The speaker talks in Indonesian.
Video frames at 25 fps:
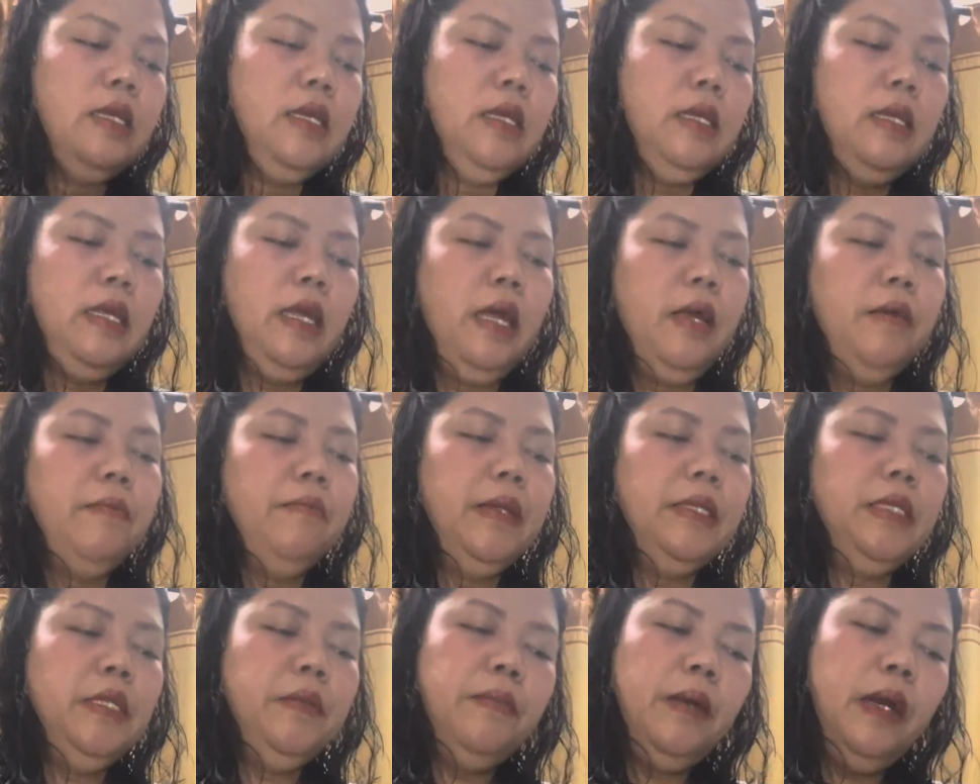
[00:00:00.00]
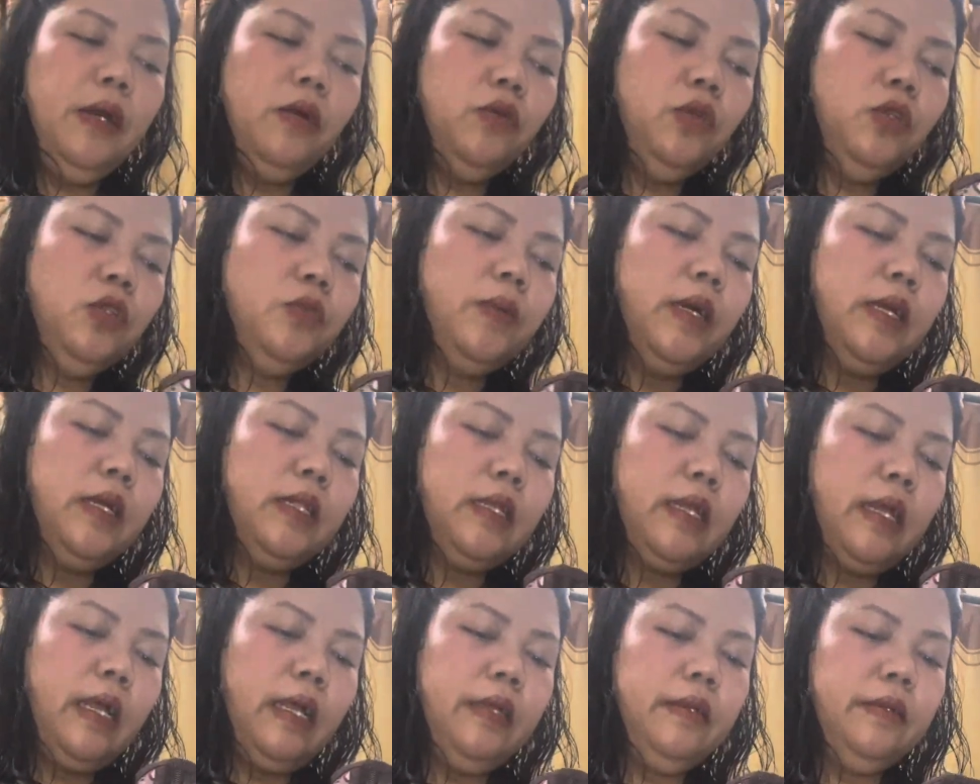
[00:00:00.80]
ya masih bagus
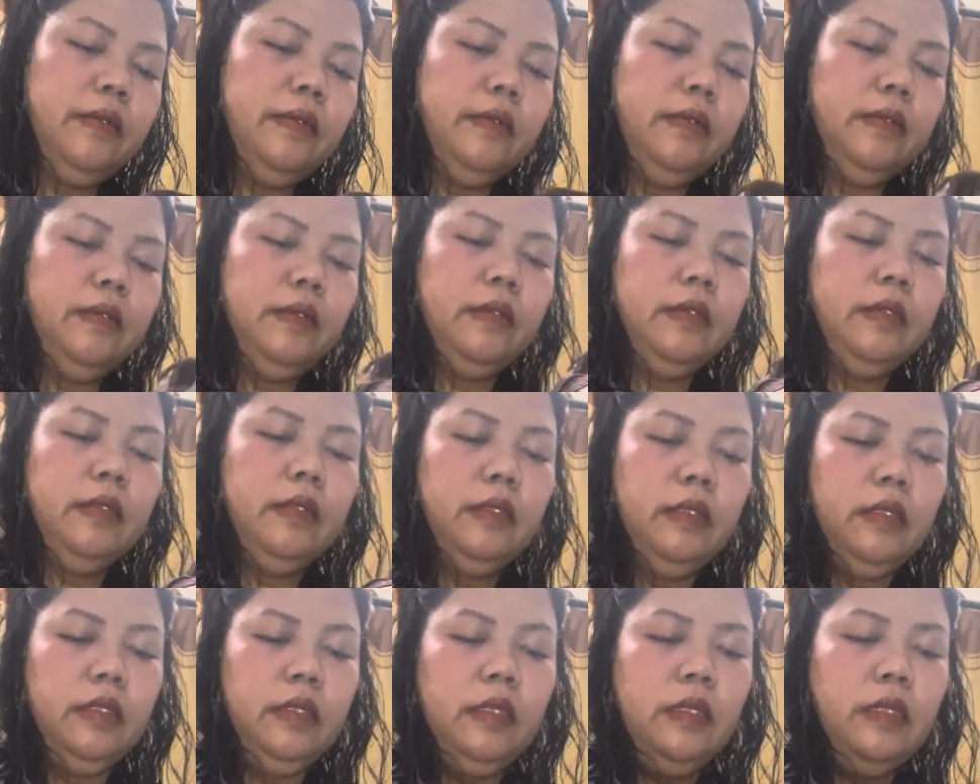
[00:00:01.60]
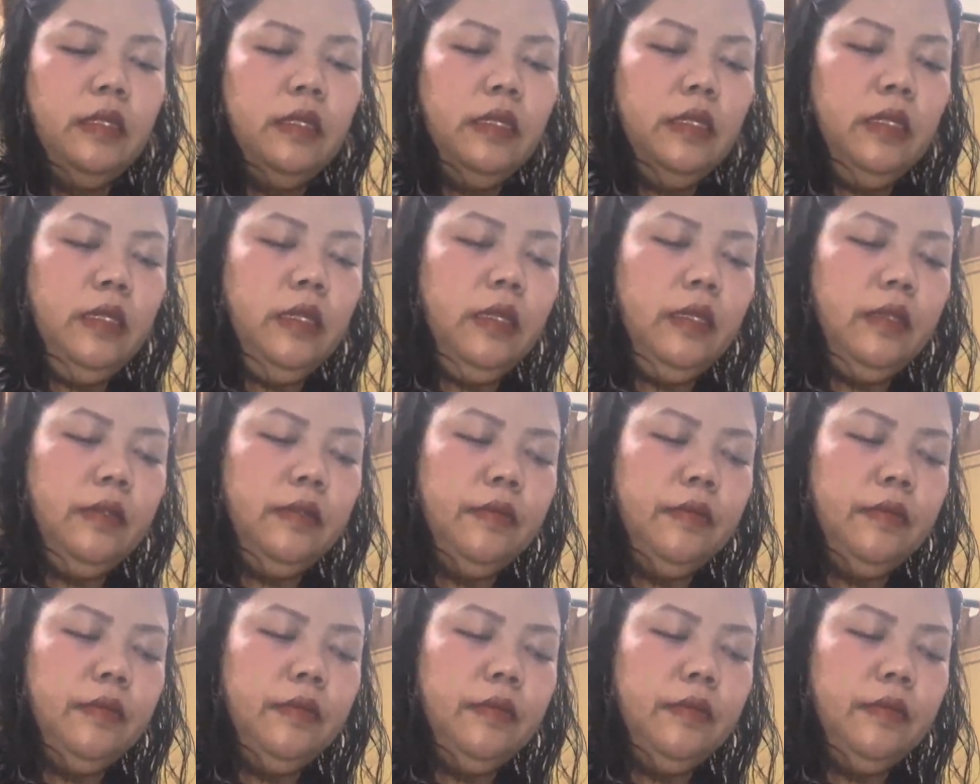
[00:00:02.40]
banget kak nih